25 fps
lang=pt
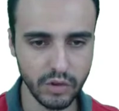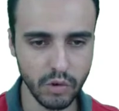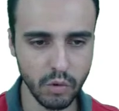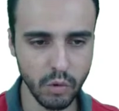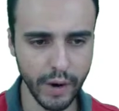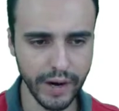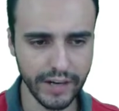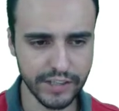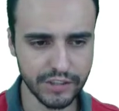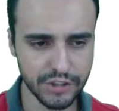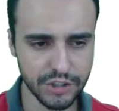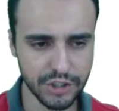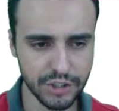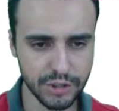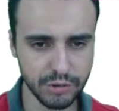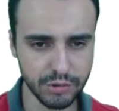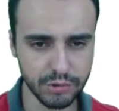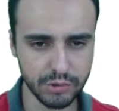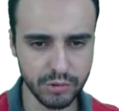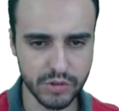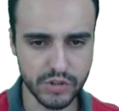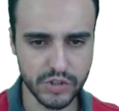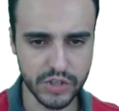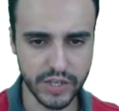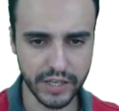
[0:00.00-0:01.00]
o artigo
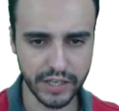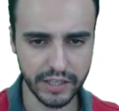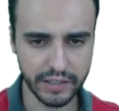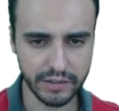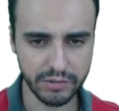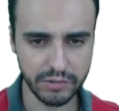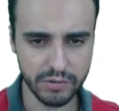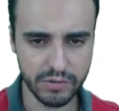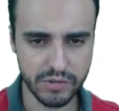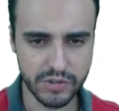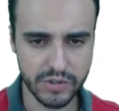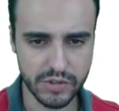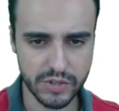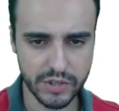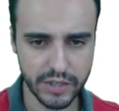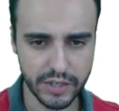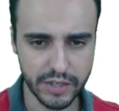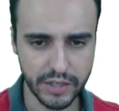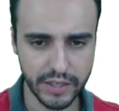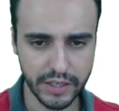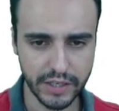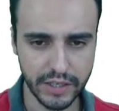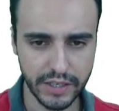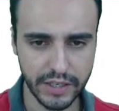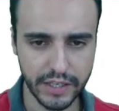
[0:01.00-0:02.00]

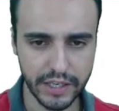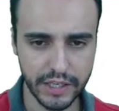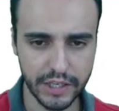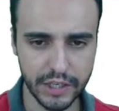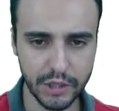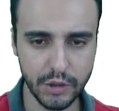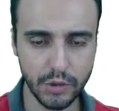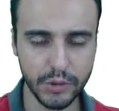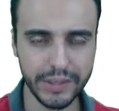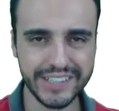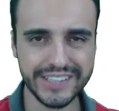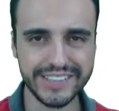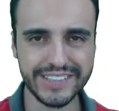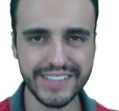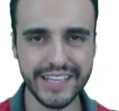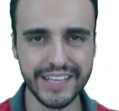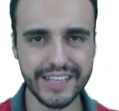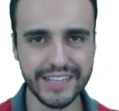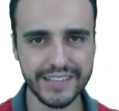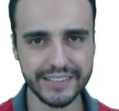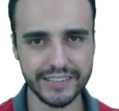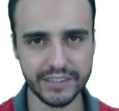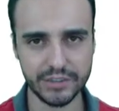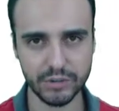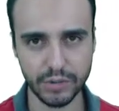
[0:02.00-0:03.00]

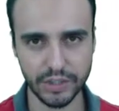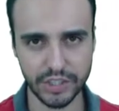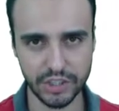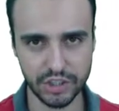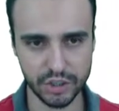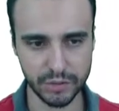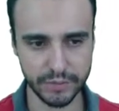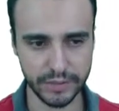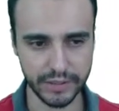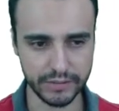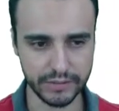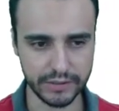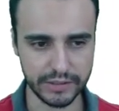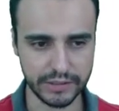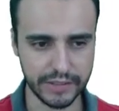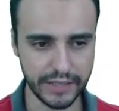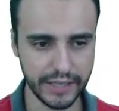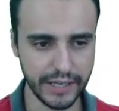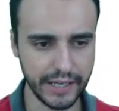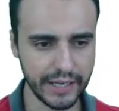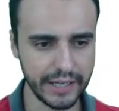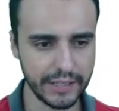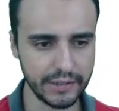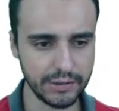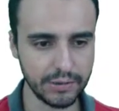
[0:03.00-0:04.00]
280 do Regimento
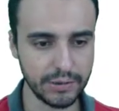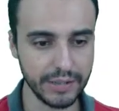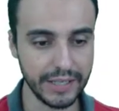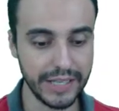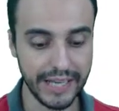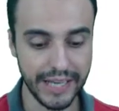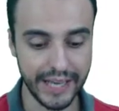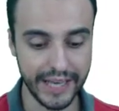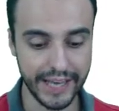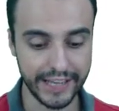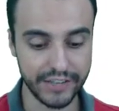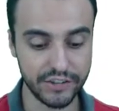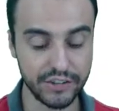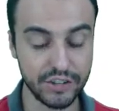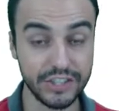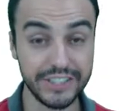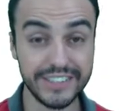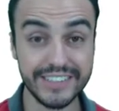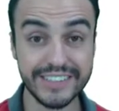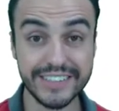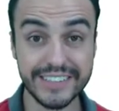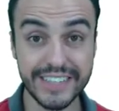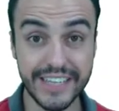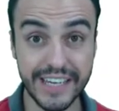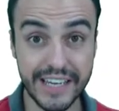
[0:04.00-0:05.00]
Interno, é de
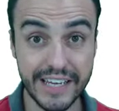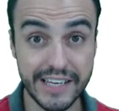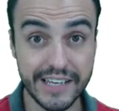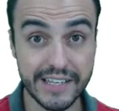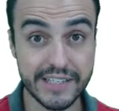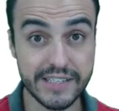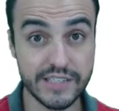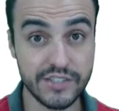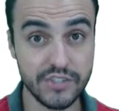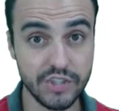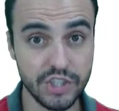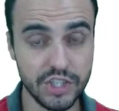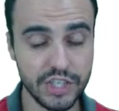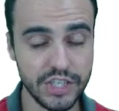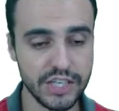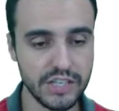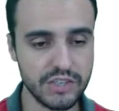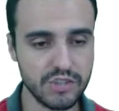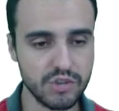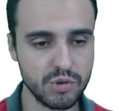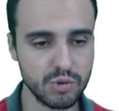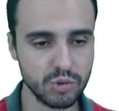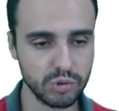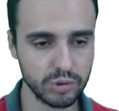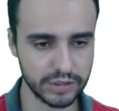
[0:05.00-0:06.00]
três
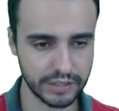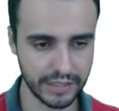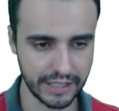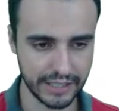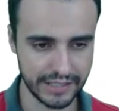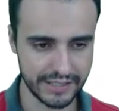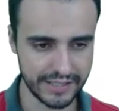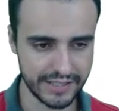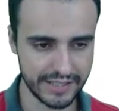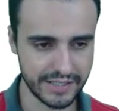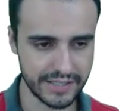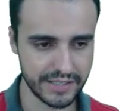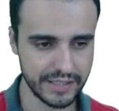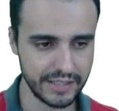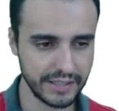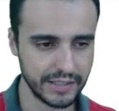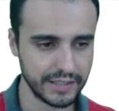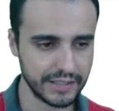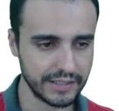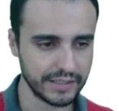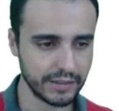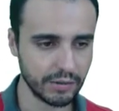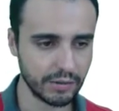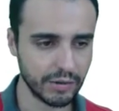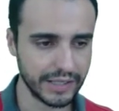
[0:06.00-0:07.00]
dias úteis.
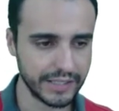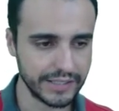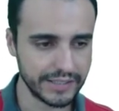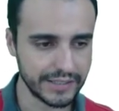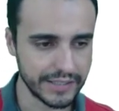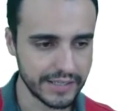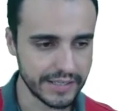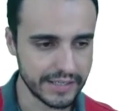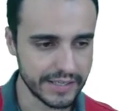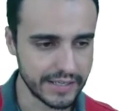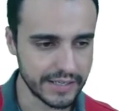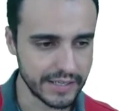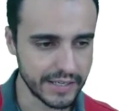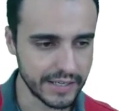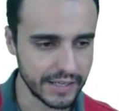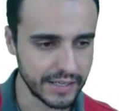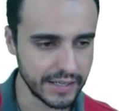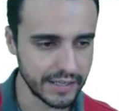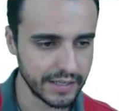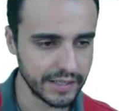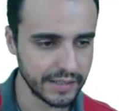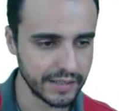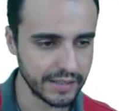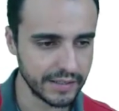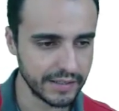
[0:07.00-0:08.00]
Então, letra
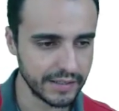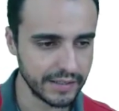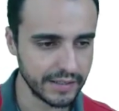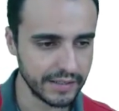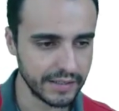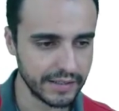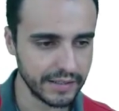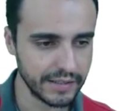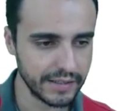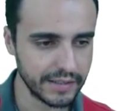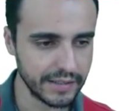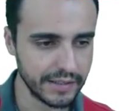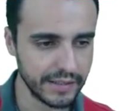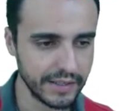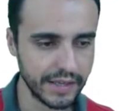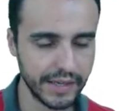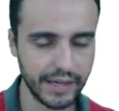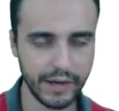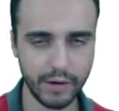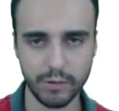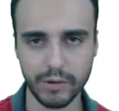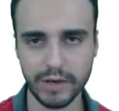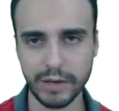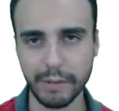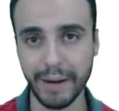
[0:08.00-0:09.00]
C
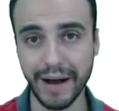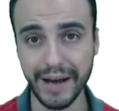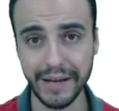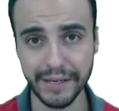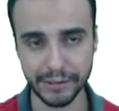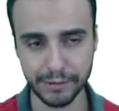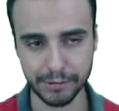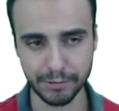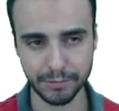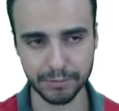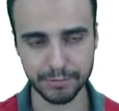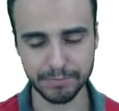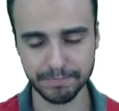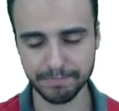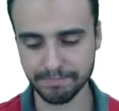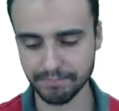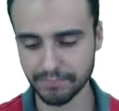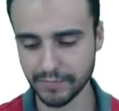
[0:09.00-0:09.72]
é o gabarito.